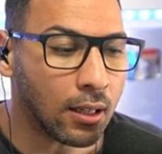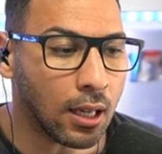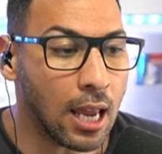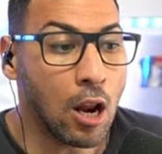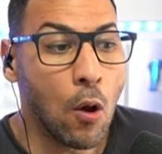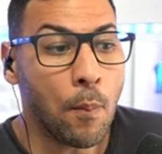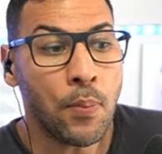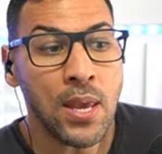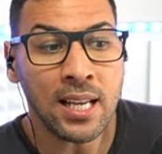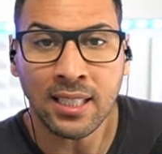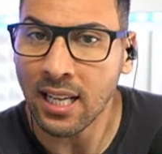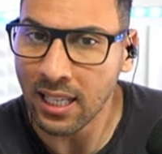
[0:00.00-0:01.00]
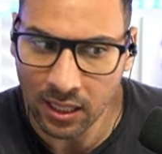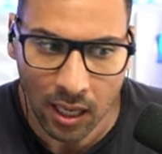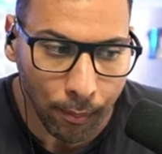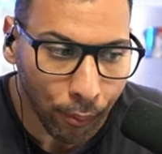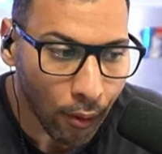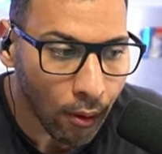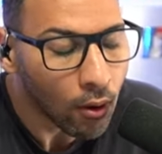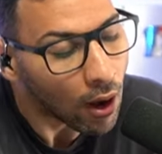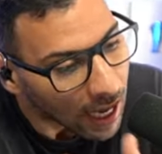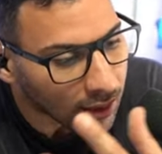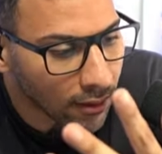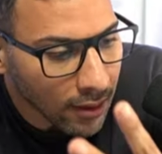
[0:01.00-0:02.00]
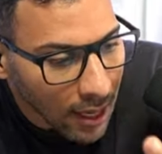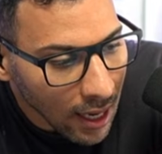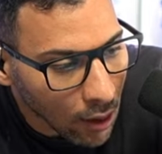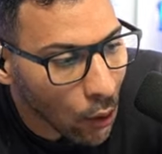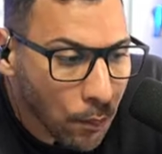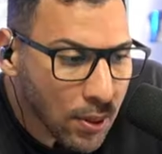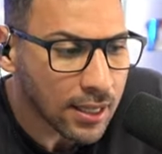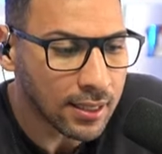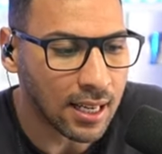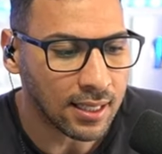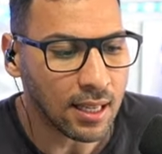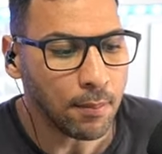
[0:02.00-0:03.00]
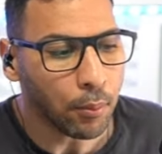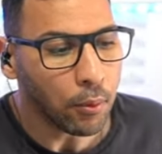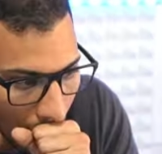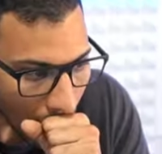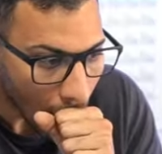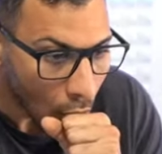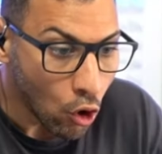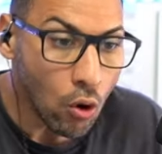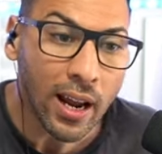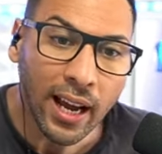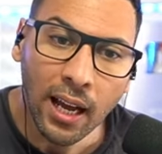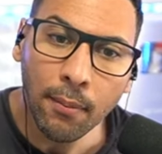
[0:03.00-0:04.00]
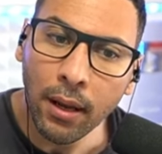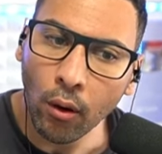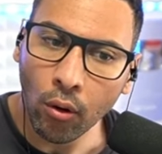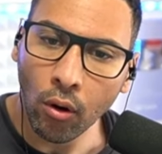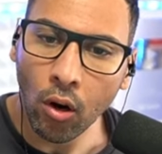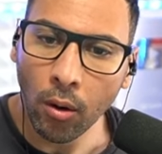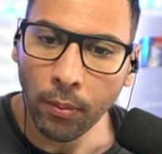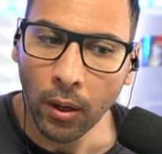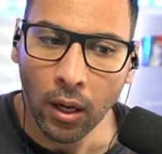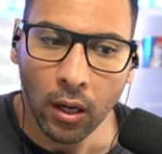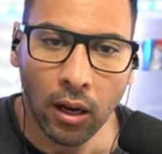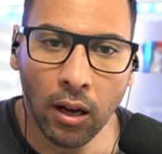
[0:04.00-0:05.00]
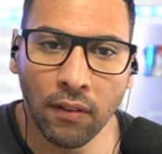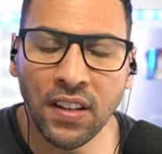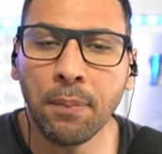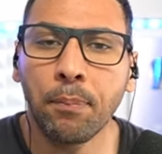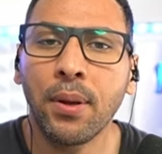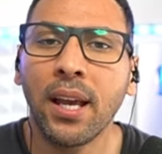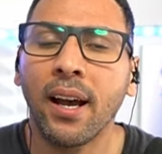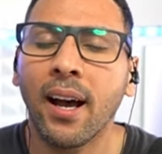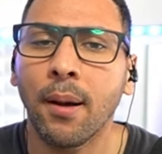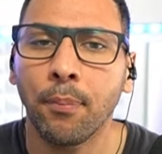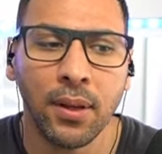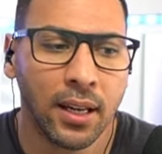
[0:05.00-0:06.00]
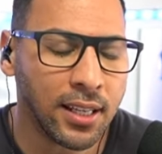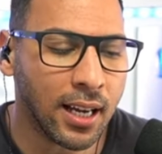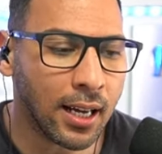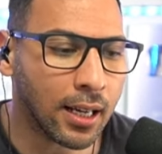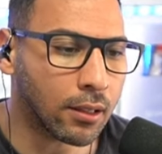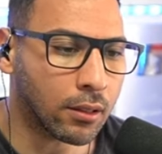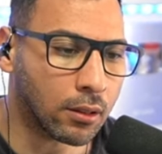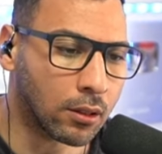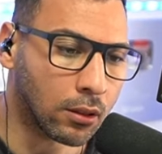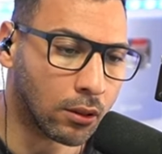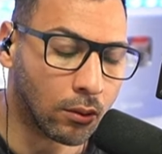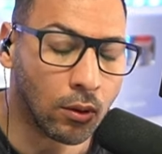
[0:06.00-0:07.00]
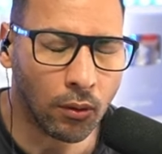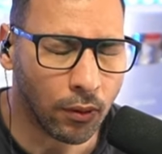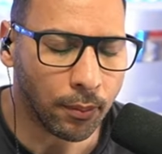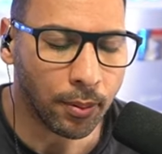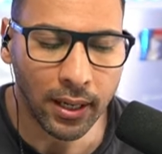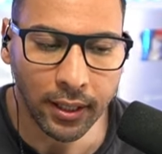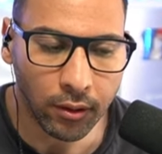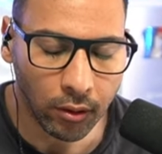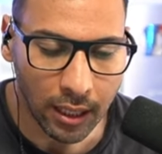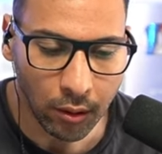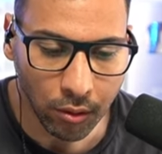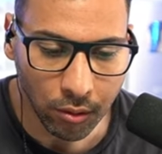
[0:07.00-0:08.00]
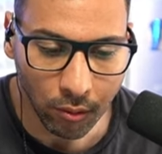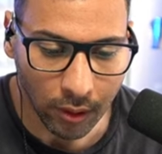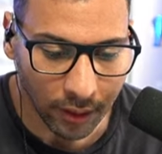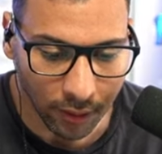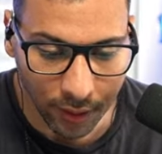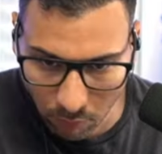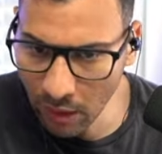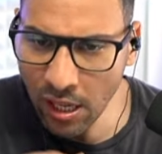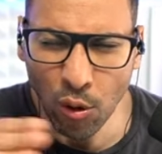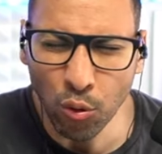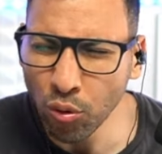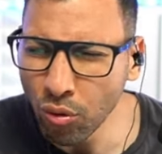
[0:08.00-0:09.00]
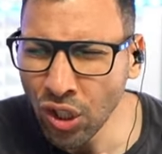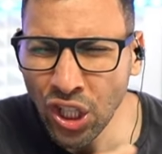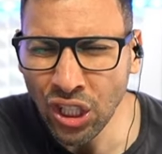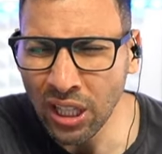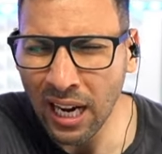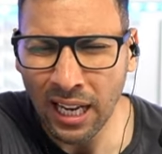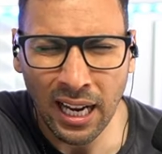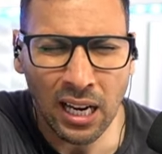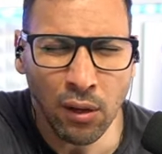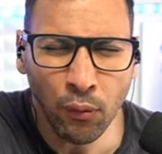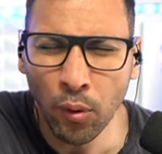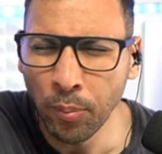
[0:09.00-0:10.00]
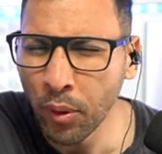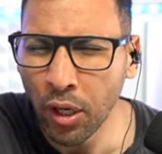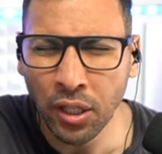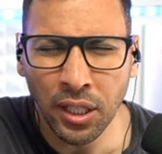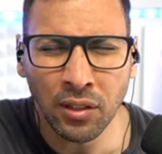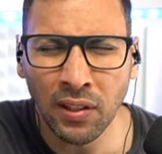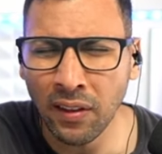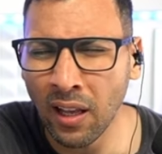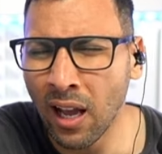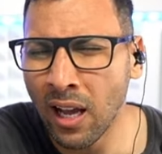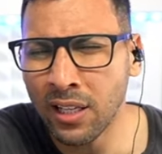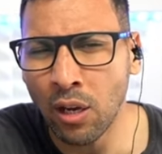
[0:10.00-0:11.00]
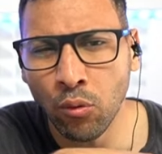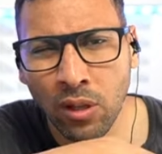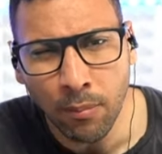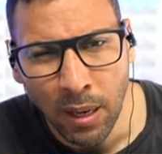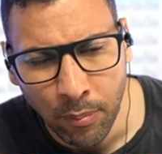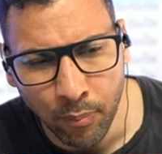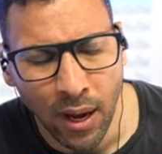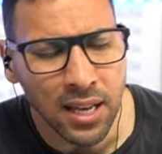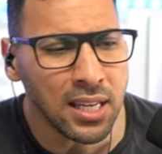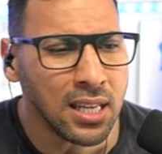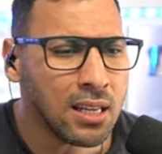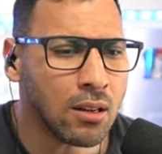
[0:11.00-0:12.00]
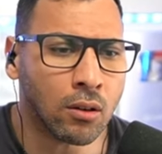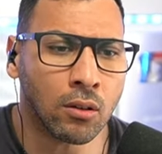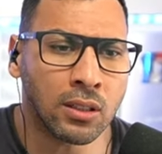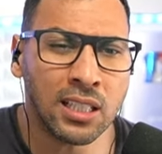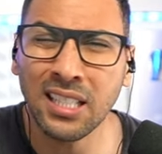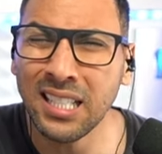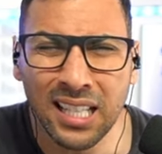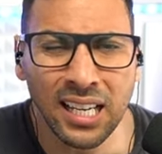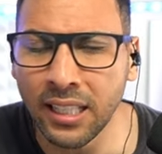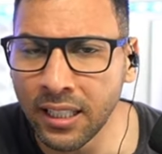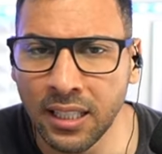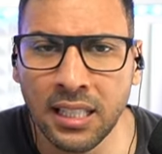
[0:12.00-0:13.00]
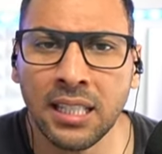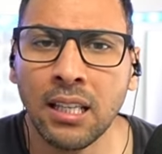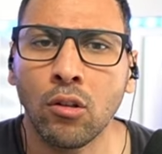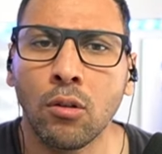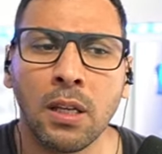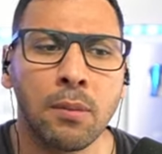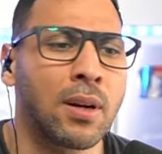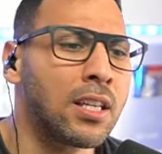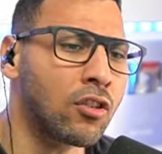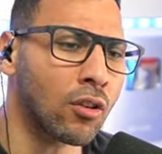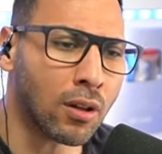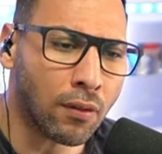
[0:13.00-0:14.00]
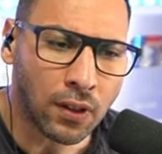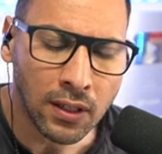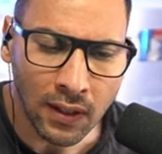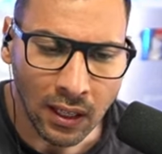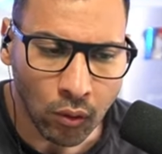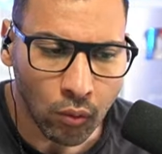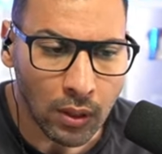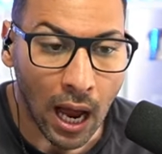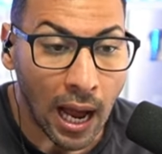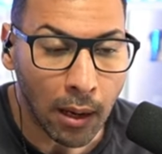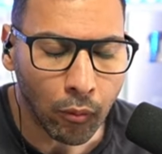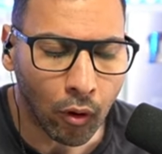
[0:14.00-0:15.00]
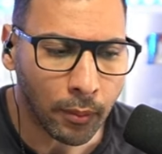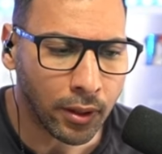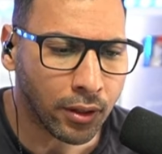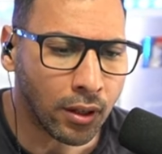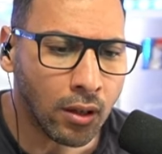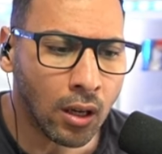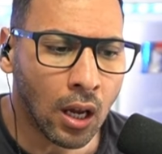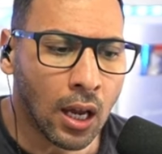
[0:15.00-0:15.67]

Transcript: Et le pire, c'est la scène pro. Attendez, le pire, c'est la scène pro. Le RMR Europe euh, avec Pera, Peria, euh, on va en parler dans quelques secondes. Attendez, il y a eu du shit à la Calif Open, etc. Il y a eu des mecs bannis, des dizaines et des dizaines de mecs bannis. J'en ai fait des actus il y a un mois maintenant.